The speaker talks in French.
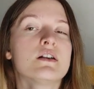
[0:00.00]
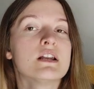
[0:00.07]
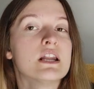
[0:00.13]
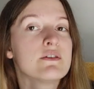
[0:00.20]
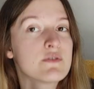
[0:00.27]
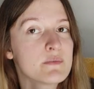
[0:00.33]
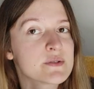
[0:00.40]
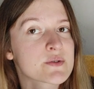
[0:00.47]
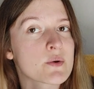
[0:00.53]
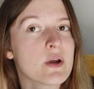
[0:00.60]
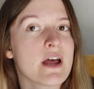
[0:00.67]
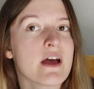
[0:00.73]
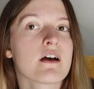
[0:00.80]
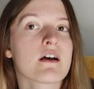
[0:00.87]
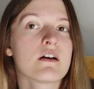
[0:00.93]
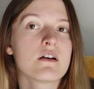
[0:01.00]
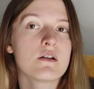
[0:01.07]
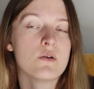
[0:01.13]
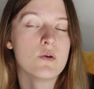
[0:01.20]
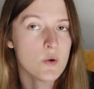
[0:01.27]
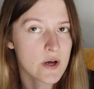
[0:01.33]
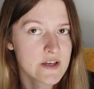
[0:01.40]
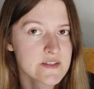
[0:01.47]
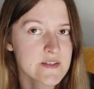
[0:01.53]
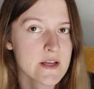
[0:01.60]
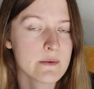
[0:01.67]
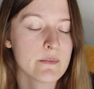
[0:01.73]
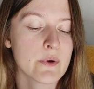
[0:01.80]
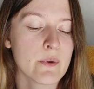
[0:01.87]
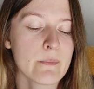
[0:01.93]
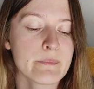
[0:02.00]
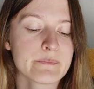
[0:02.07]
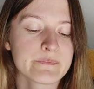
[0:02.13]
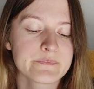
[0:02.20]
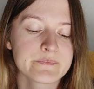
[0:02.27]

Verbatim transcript: les phobies scolaires, le harcèlement,